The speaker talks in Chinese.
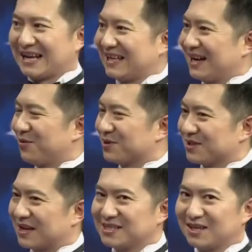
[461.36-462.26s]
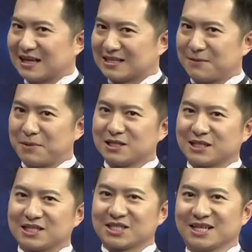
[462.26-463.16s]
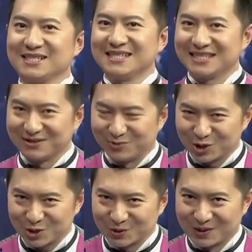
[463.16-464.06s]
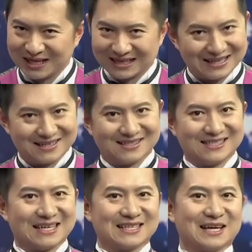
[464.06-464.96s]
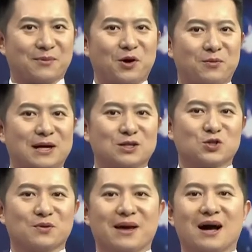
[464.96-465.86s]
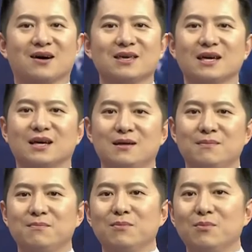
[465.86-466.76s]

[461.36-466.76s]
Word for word: 下来呢，我就来教大家变这个神奇的魔术。电视机前的小朋友们，准备好一根